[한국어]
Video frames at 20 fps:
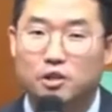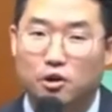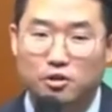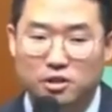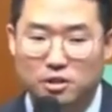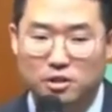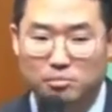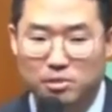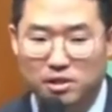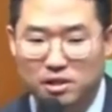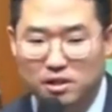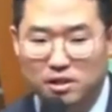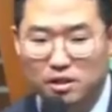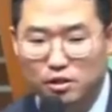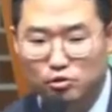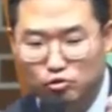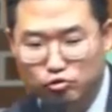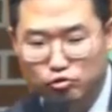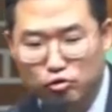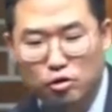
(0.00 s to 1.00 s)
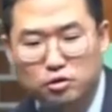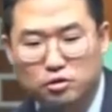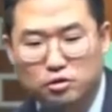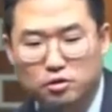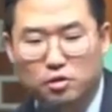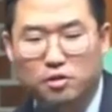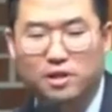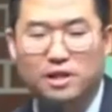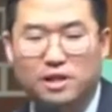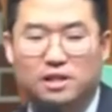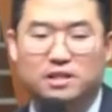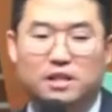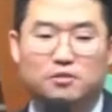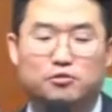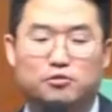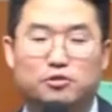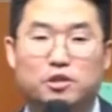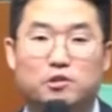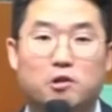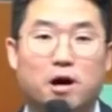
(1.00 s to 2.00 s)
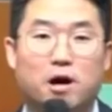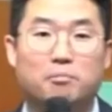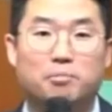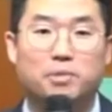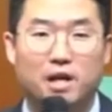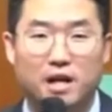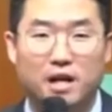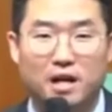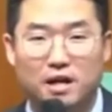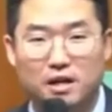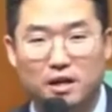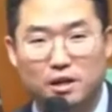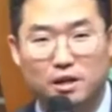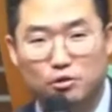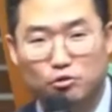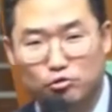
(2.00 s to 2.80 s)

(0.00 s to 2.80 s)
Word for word: 넌 이미 죽었어. 예수님과 함께